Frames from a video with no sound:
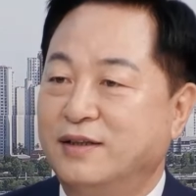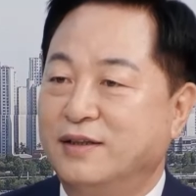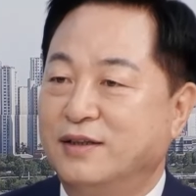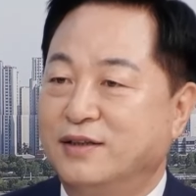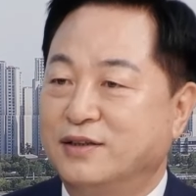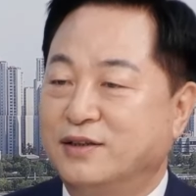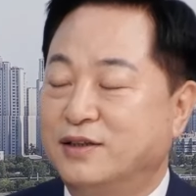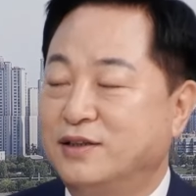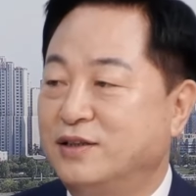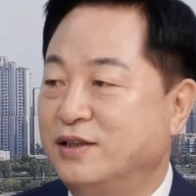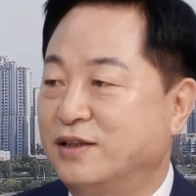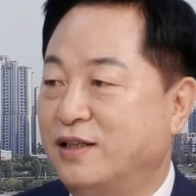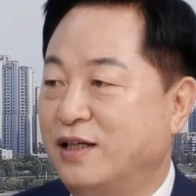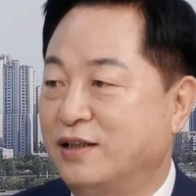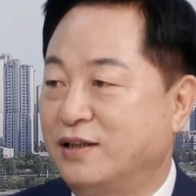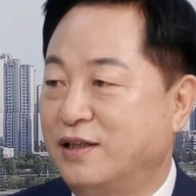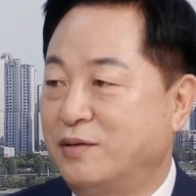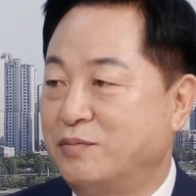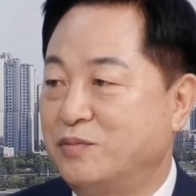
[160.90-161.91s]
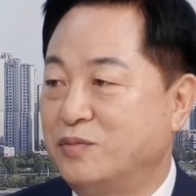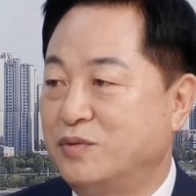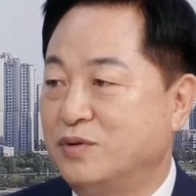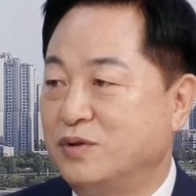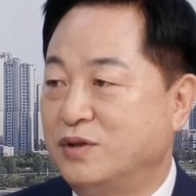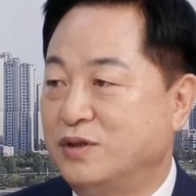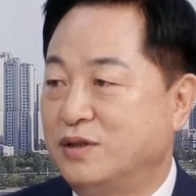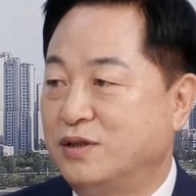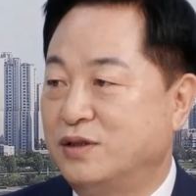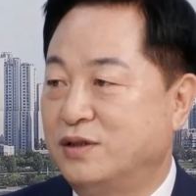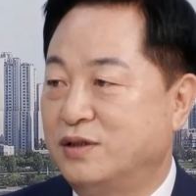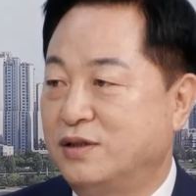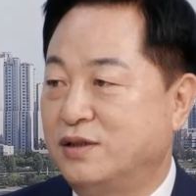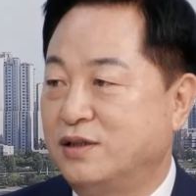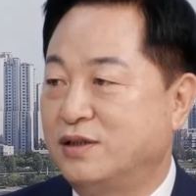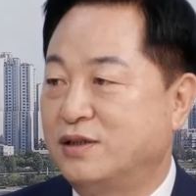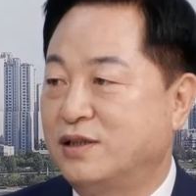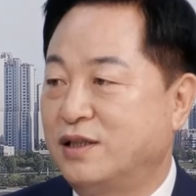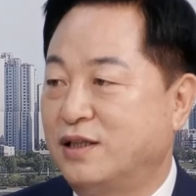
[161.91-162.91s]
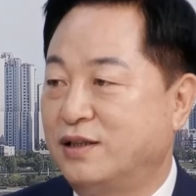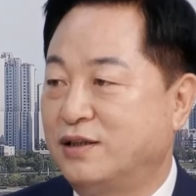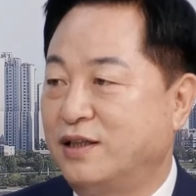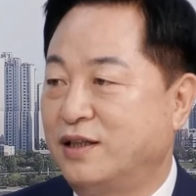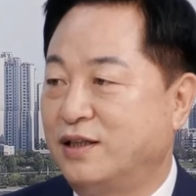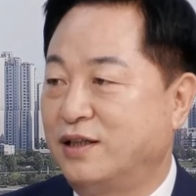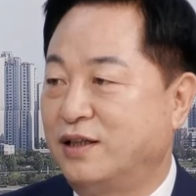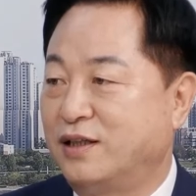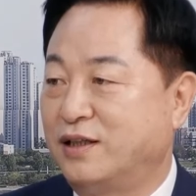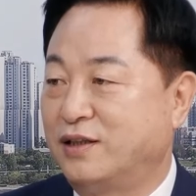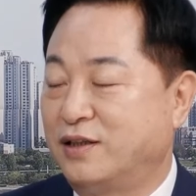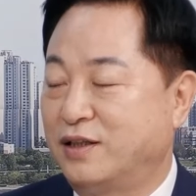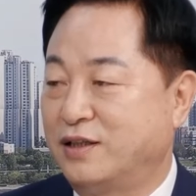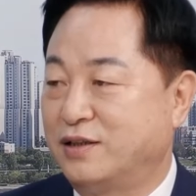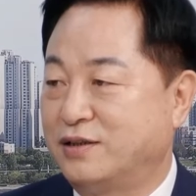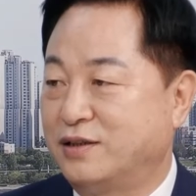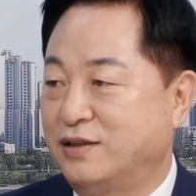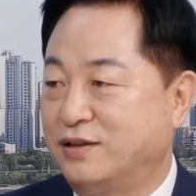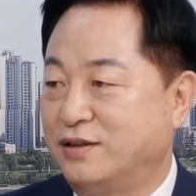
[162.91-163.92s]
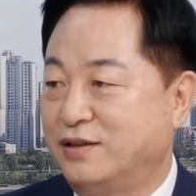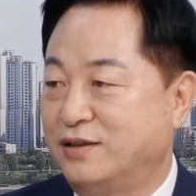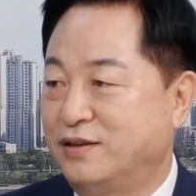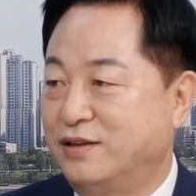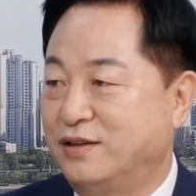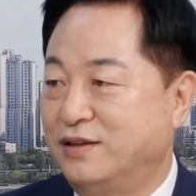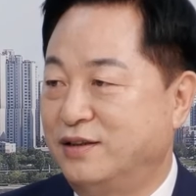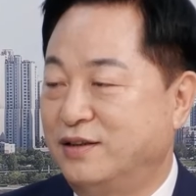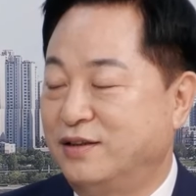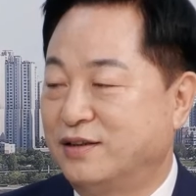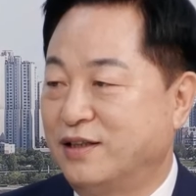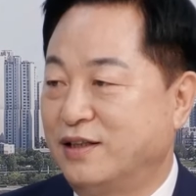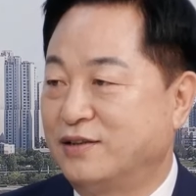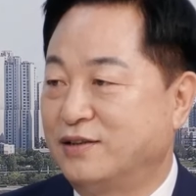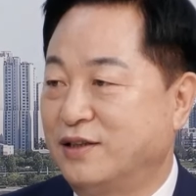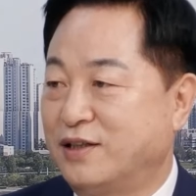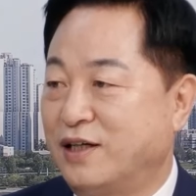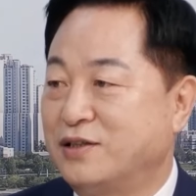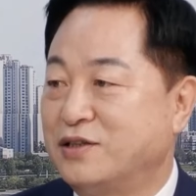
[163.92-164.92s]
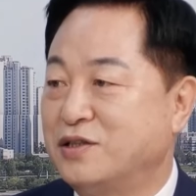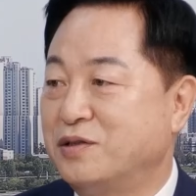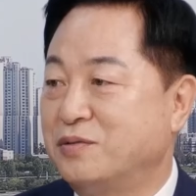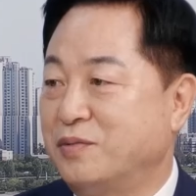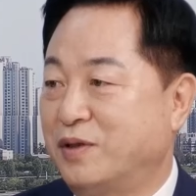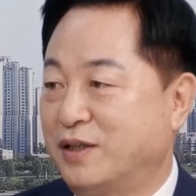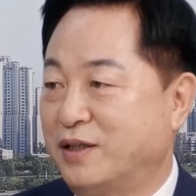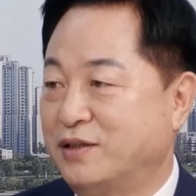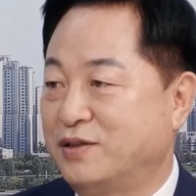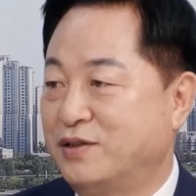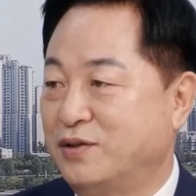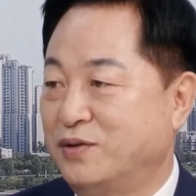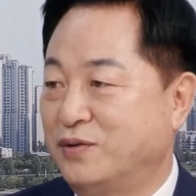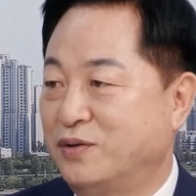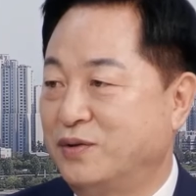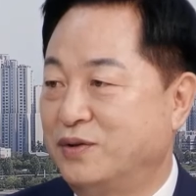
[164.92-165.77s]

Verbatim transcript: 전직 경남지사 대결을 해서 굉장히 관심이 많았어요.